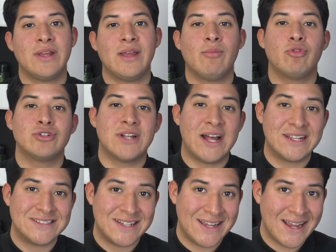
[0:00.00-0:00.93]
vayamos a
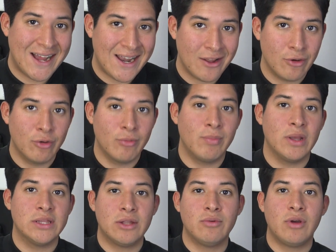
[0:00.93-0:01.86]
secar o
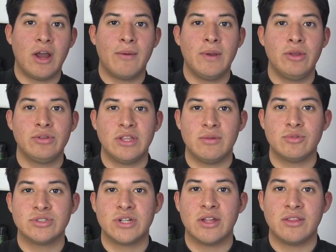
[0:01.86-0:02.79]
peinar un cabello
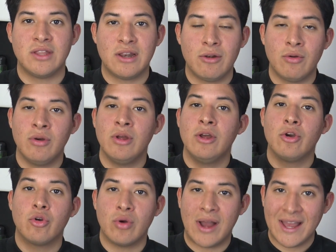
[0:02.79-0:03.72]
tenemos que hacerlo
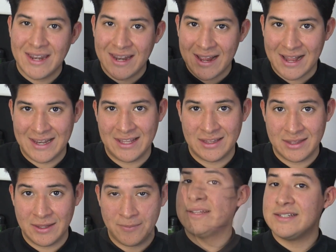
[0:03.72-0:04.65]
con aire
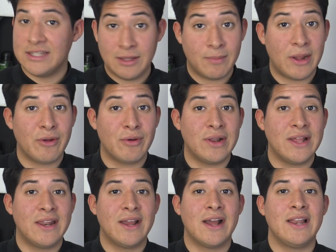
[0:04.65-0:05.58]
caliente. Sin embargo, el
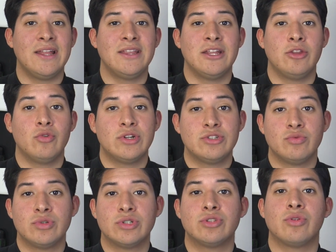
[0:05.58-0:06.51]
aire caliente no es
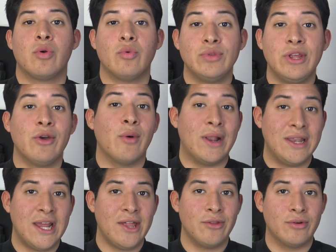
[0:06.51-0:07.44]
nuestro único
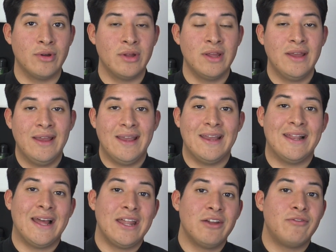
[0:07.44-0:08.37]
aliado,
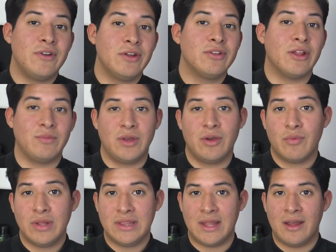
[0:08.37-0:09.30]
el aire frío también
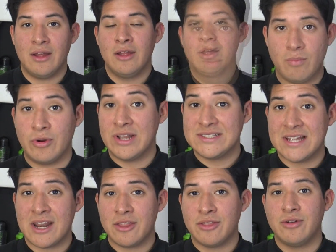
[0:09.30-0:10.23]
cuenta. Por
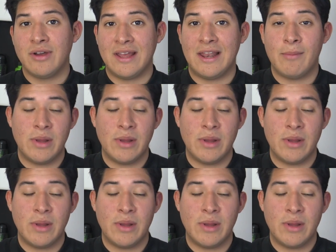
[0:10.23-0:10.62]
esa razón, en la